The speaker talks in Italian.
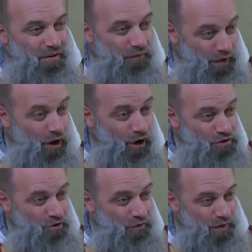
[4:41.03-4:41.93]

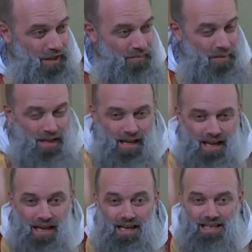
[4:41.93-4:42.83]
filosofi
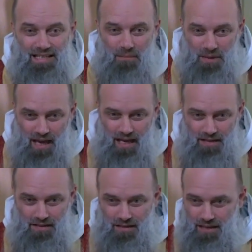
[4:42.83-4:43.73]
e i
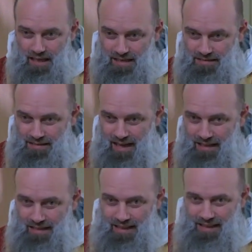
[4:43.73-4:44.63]
sapienti di
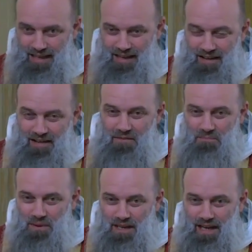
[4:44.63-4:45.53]
Alessandria
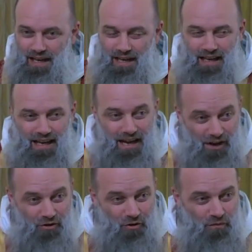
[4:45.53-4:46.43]
per eh,
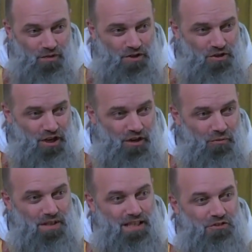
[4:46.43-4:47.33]
convincere
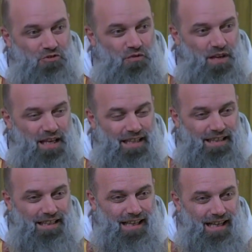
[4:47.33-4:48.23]
questa
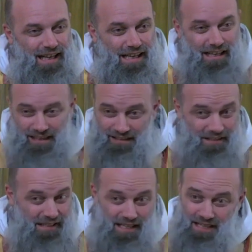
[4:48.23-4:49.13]
giovinetta
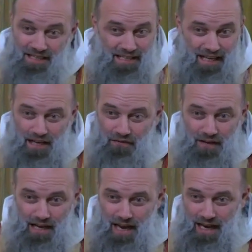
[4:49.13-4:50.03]
di
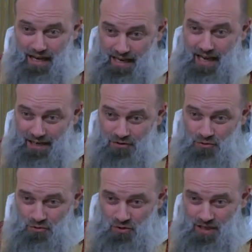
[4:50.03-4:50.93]
sacrificare, che era
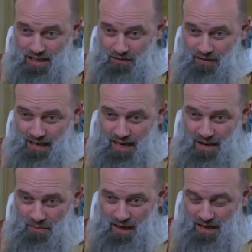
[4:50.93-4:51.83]
giusto
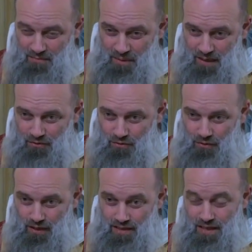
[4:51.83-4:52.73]
sacrificare per
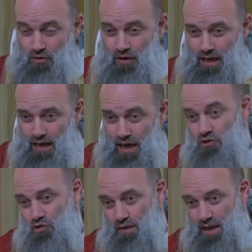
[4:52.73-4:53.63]
l'imperatore, se non che la
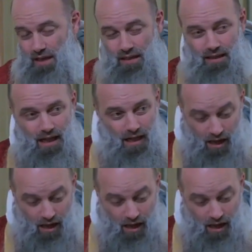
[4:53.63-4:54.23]
giovinetta